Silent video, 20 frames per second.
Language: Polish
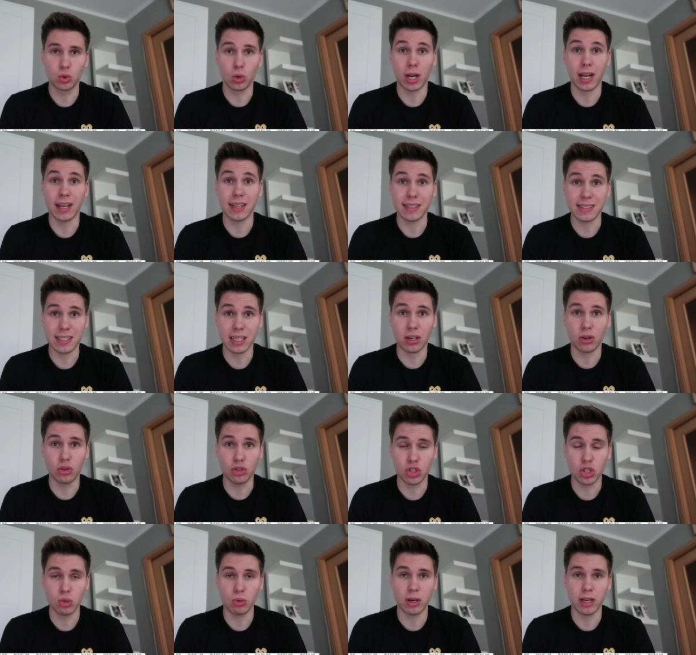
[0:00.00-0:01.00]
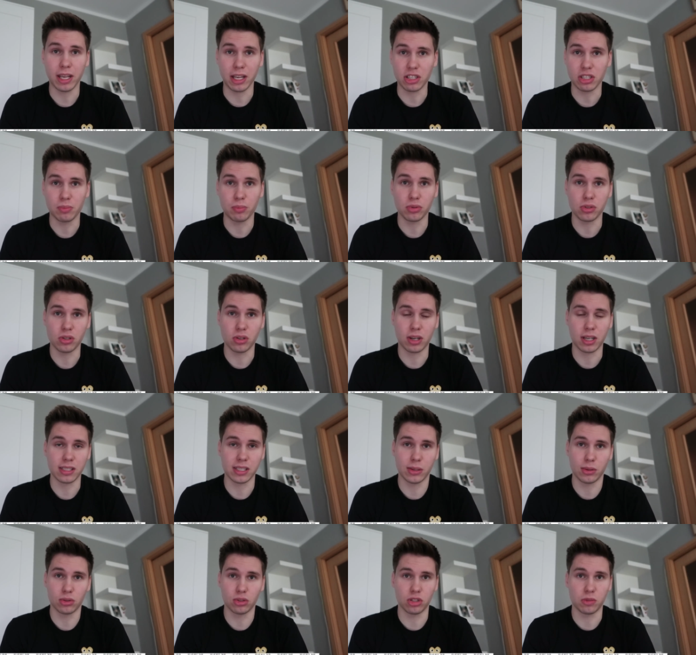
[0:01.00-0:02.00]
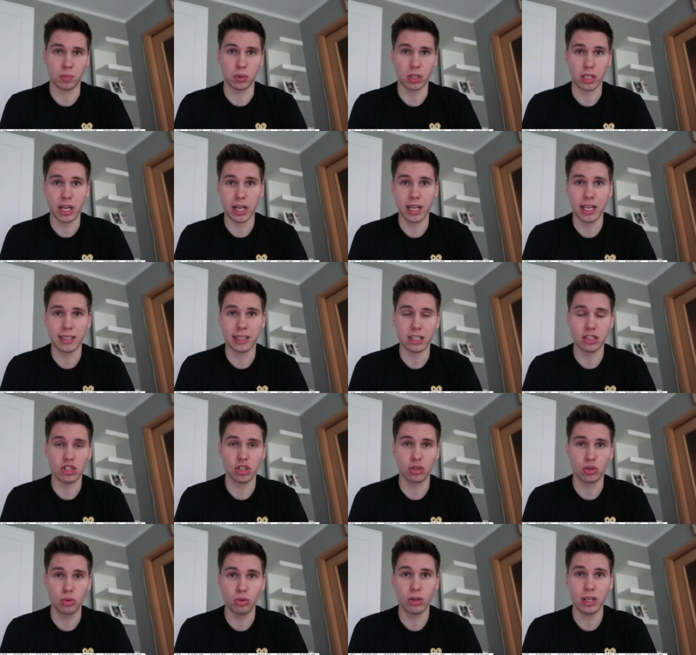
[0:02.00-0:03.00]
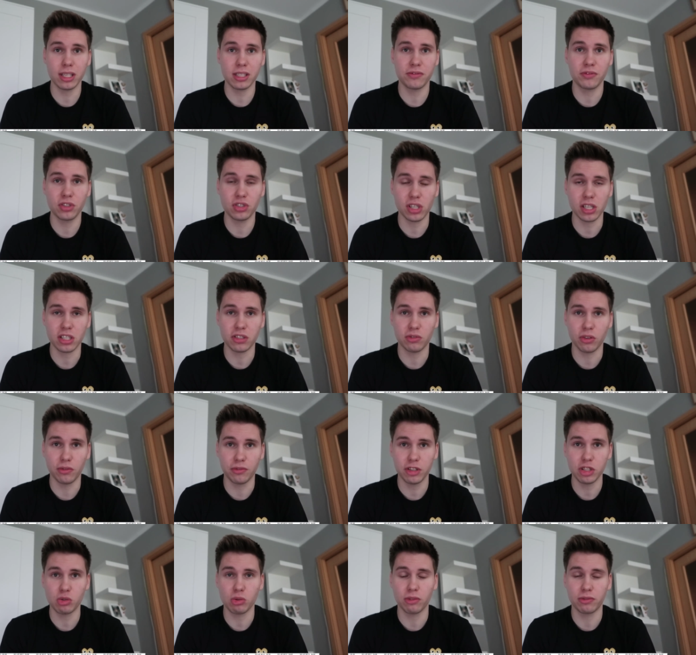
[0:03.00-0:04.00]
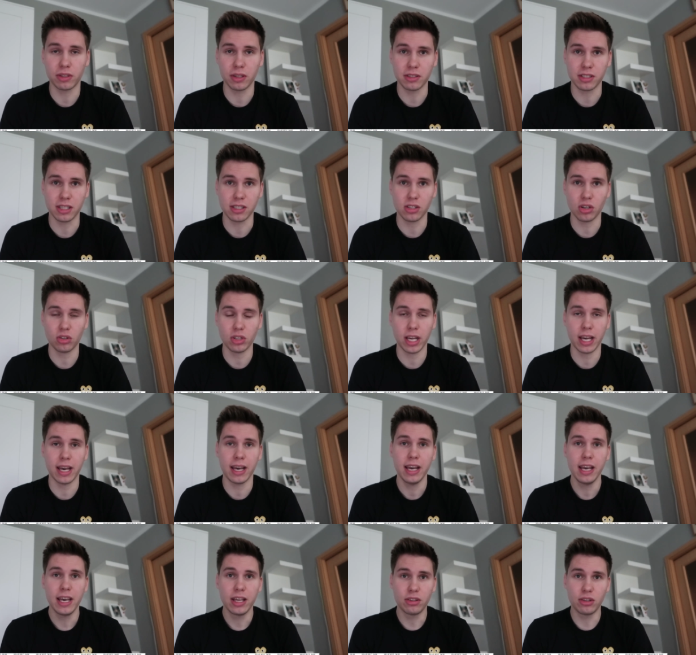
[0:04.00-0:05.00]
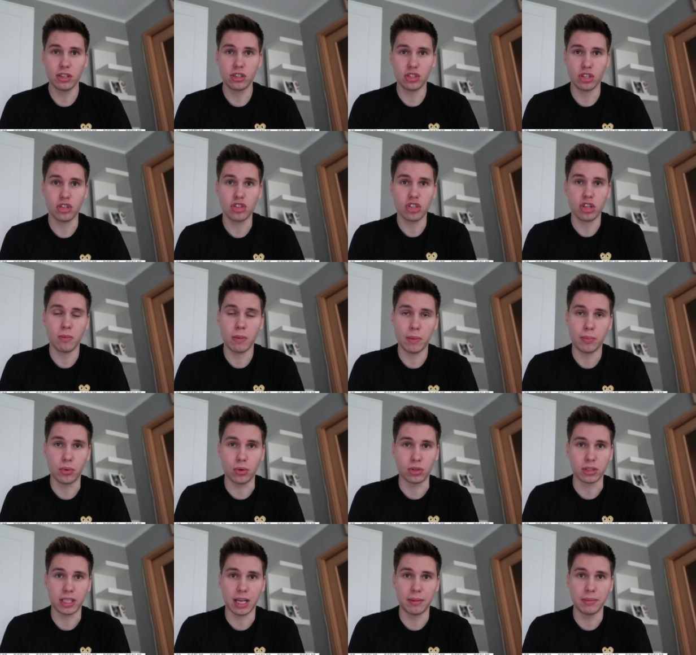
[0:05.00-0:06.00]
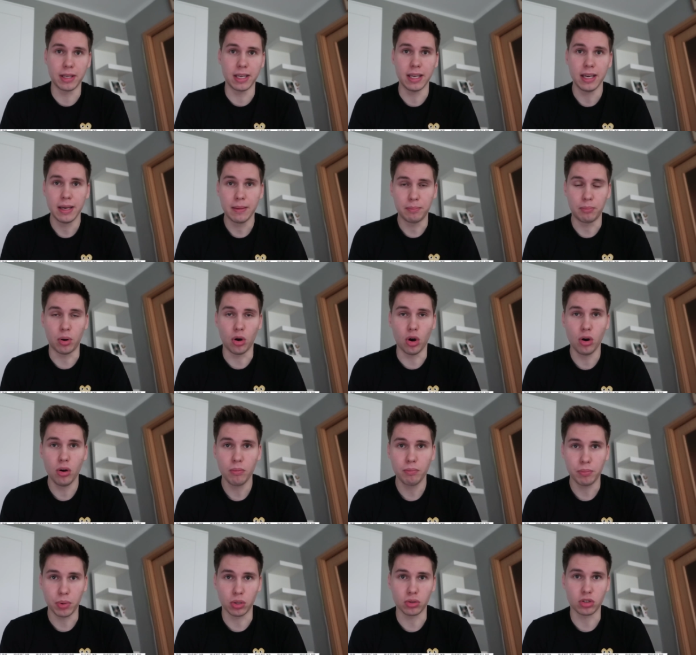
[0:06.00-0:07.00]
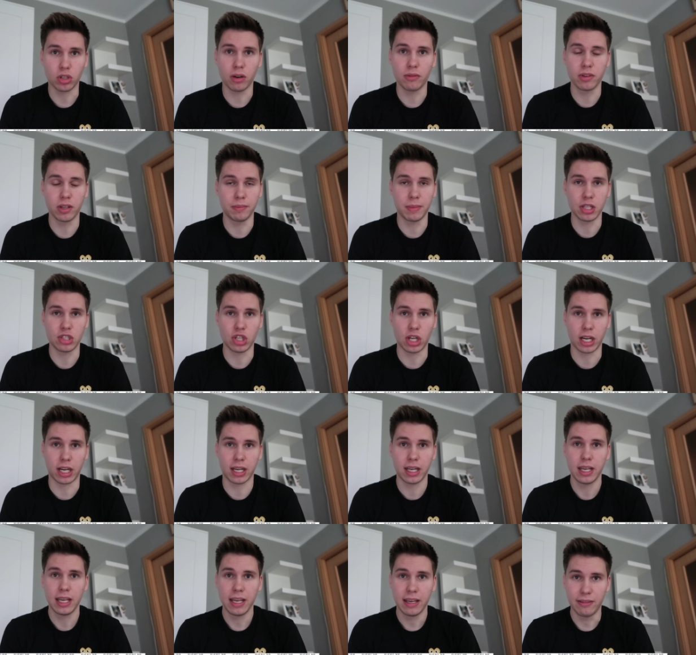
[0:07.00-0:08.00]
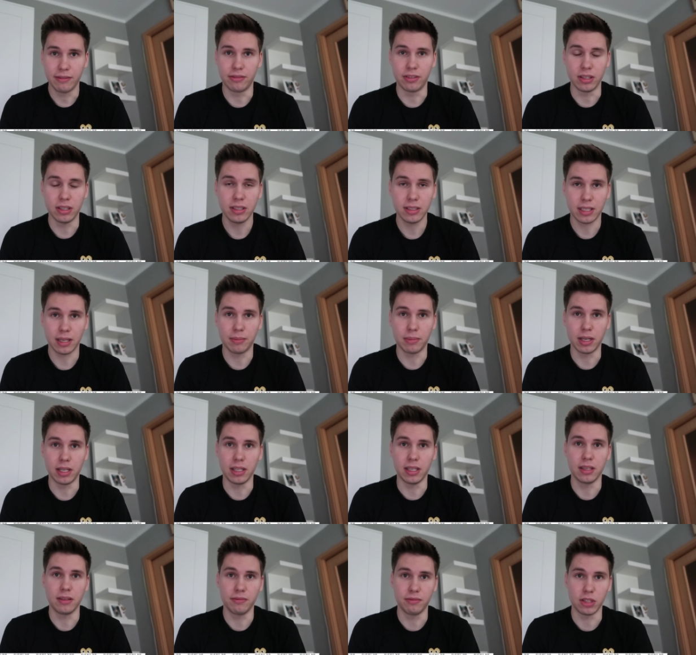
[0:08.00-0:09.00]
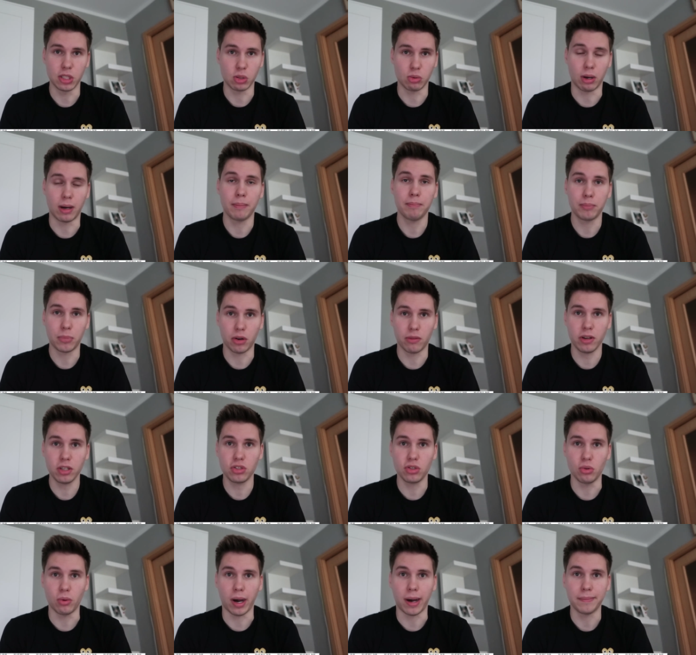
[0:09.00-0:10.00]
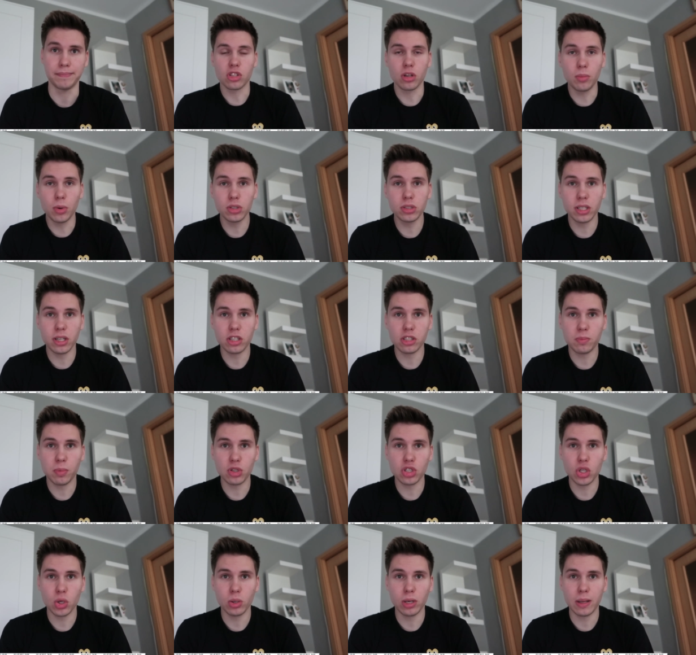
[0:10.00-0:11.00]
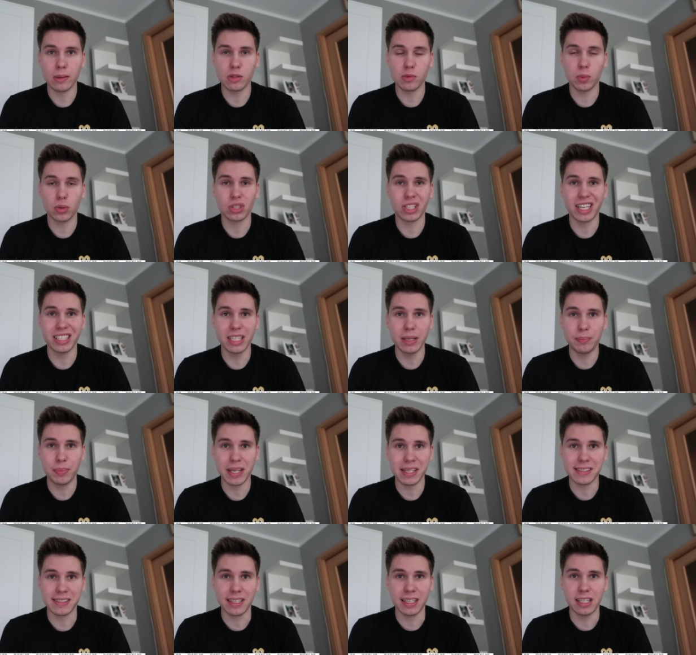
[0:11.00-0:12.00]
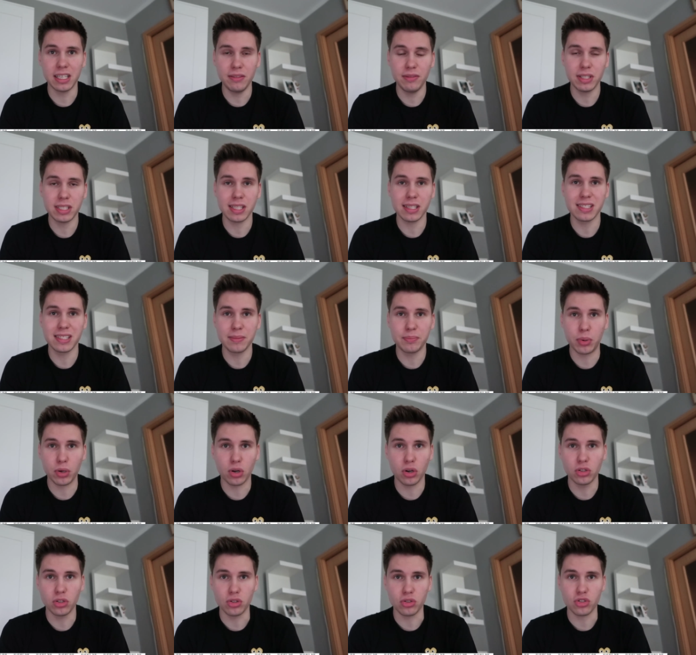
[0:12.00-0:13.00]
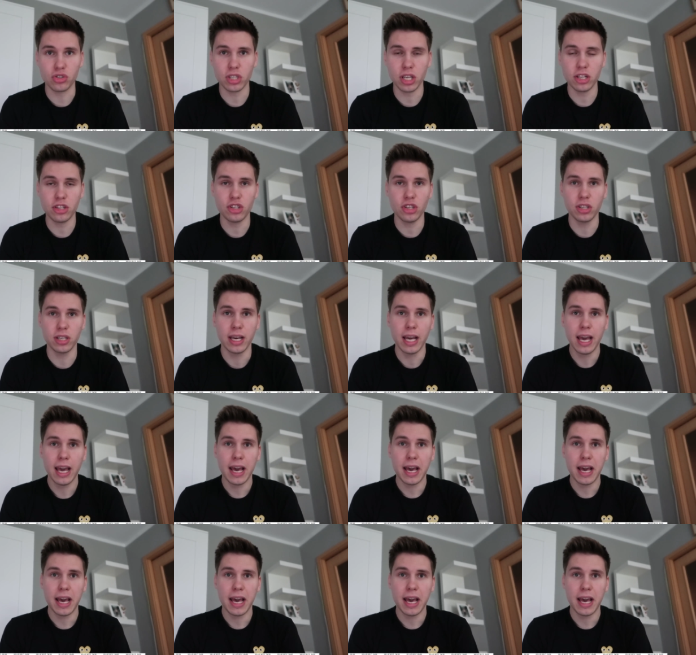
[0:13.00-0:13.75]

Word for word: która zakończyła, jak się później okazało, to spotkanie. Także drugie zwycięstwo Wisły w tym sezonie, no i z sześcioma punktami po piątkowych meczach w tabeli Wisła prowadziła. W sobotę rozpoczęło nam spotkanie Piasta Gliwice z Pogonią Szczecin,